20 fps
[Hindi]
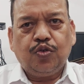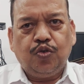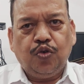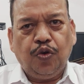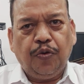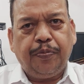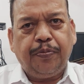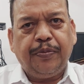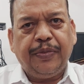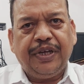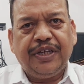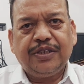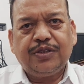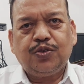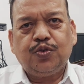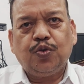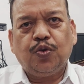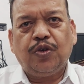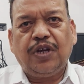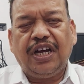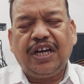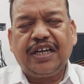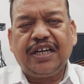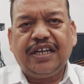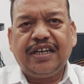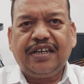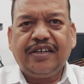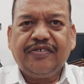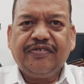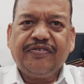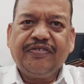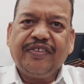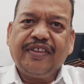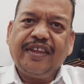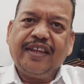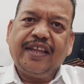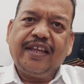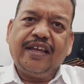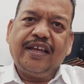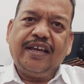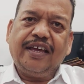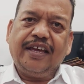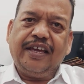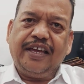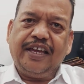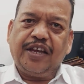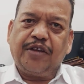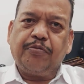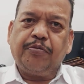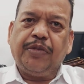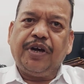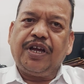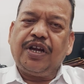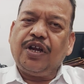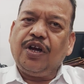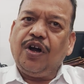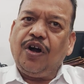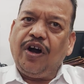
धूप में सुखाकर एक बार